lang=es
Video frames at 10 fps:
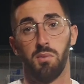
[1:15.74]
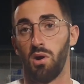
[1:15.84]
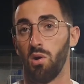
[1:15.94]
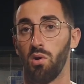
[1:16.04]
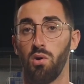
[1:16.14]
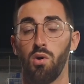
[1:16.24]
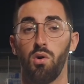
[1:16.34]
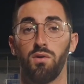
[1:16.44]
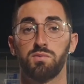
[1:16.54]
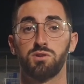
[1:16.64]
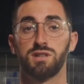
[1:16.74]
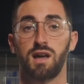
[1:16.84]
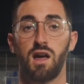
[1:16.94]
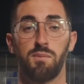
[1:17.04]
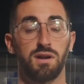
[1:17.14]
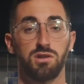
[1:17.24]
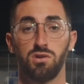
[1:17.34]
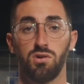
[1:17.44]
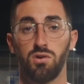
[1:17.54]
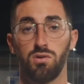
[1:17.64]
pero luego después de cada
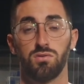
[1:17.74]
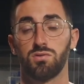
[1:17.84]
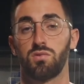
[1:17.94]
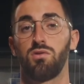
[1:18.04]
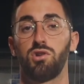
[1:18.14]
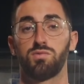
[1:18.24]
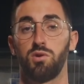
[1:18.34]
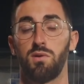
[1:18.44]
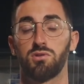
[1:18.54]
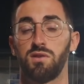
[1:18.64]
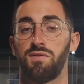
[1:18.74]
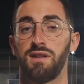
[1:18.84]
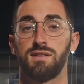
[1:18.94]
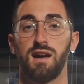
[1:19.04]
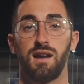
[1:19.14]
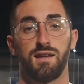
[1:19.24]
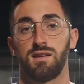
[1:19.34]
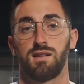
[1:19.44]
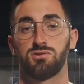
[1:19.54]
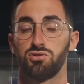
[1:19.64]
partido, cuando nos volvamos a enfrentar,
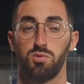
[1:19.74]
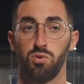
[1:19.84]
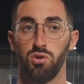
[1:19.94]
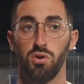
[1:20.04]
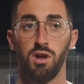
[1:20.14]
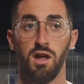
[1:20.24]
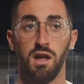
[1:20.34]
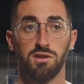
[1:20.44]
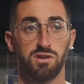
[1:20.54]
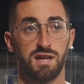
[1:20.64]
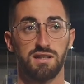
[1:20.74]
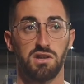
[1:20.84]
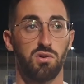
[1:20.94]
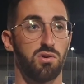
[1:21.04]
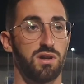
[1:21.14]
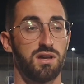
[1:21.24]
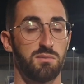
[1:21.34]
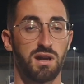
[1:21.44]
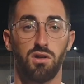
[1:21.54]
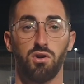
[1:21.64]
eh, es otro mundo. Entonces ya te digo,
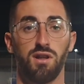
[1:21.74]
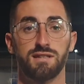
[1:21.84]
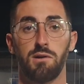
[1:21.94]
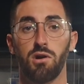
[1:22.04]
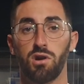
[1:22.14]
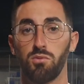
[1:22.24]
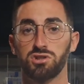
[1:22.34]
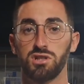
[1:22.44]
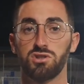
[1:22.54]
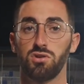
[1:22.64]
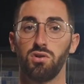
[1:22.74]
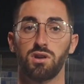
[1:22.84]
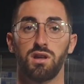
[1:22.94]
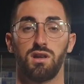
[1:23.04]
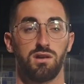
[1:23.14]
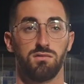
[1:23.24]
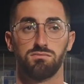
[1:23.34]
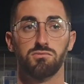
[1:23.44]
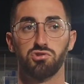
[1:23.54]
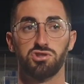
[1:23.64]
me quedo con el trabajo que hemos hecho, que
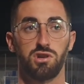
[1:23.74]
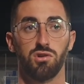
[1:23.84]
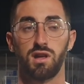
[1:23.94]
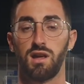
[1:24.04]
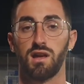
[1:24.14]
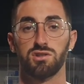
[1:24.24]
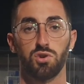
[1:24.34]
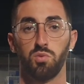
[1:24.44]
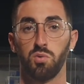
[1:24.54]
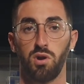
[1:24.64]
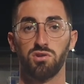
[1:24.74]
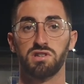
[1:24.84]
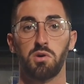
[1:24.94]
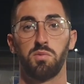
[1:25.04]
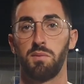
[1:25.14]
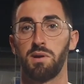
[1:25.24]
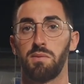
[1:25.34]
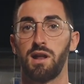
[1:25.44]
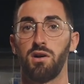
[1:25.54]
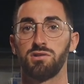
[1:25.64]
considero que ha sido muy bueno, estamos bien
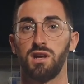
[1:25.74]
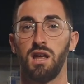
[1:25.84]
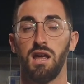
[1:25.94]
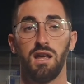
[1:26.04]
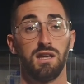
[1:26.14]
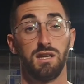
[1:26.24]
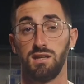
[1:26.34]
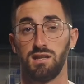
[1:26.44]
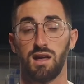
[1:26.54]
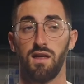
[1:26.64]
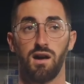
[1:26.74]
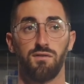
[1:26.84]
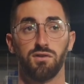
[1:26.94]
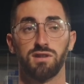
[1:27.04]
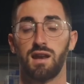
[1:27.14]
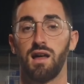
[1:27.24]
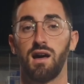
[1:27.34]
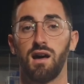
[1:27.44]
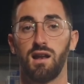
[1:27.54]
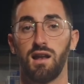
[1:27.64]
preparados y nada, afrontar
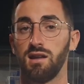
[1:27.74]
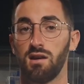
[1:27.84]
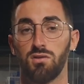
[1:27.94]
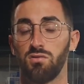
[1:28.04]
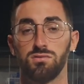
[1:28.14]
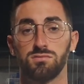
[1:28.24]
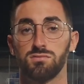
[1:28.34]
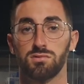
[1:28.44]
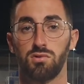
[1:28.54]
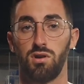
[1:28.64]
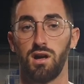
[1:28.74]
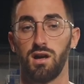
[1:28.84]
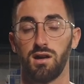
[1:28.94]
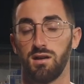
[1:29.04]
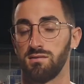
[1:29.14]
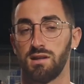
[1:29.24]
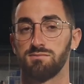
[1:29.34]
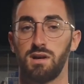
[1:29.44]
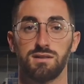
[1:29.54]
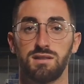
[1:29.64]
la, liga con, con la,
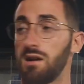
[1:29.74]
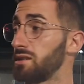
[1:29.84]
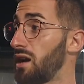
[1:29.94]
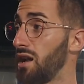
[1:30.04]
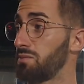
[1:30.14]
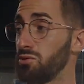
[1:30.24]
las ganas